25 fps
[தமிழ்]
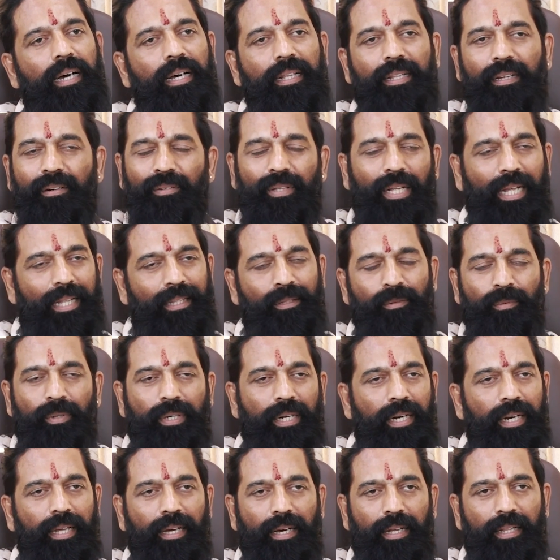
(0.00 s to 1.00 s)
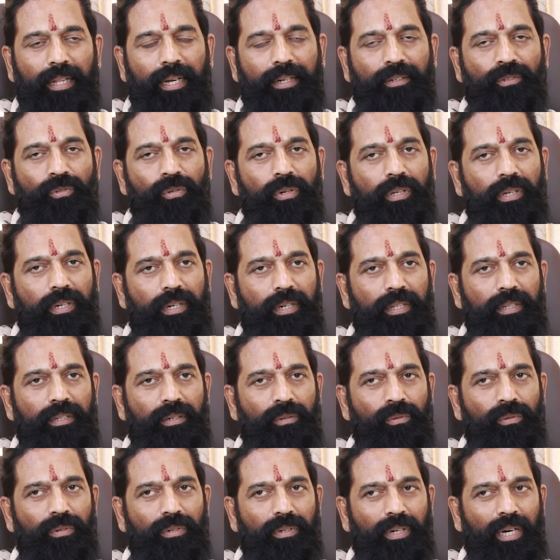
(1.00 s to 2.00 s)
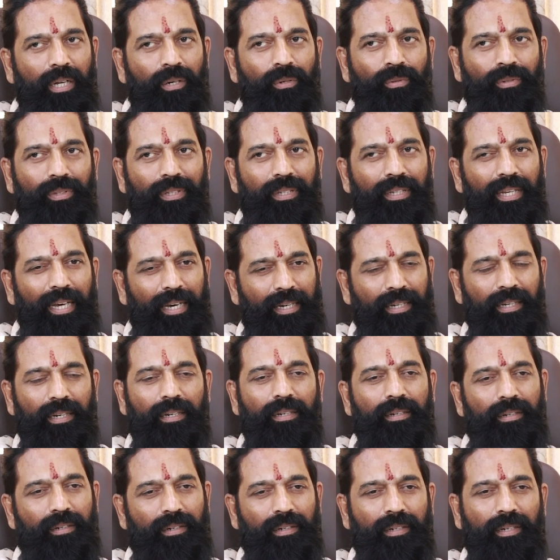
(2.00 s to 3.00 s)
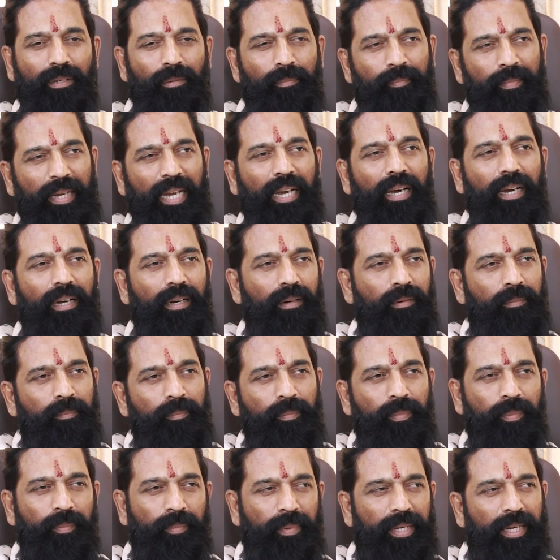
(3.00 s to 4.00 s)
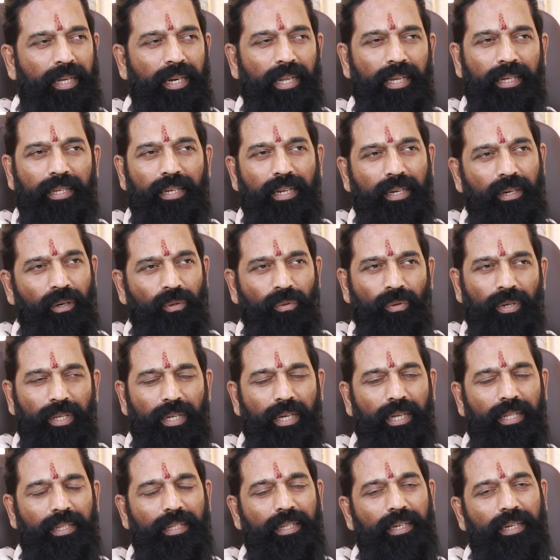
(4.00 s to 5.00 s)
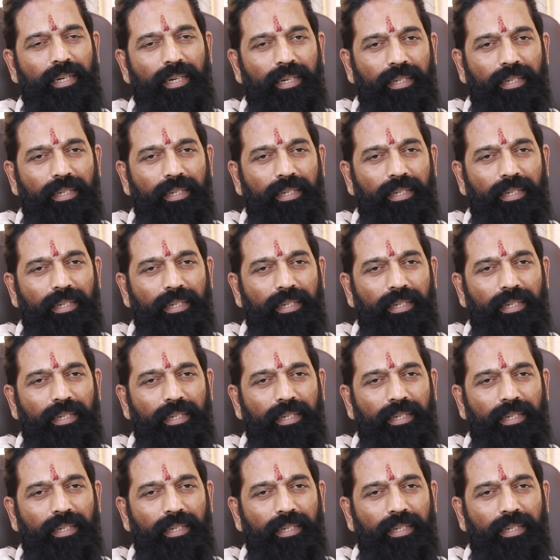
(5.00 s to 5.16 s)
அதாவது அது கிடையாது அது ஆக்சுவலி கிட்டத்தட்ட ஒரு அறுபது ஏக்கருக்கு மேல் வேலை இருக்கக்கூடிய அந்த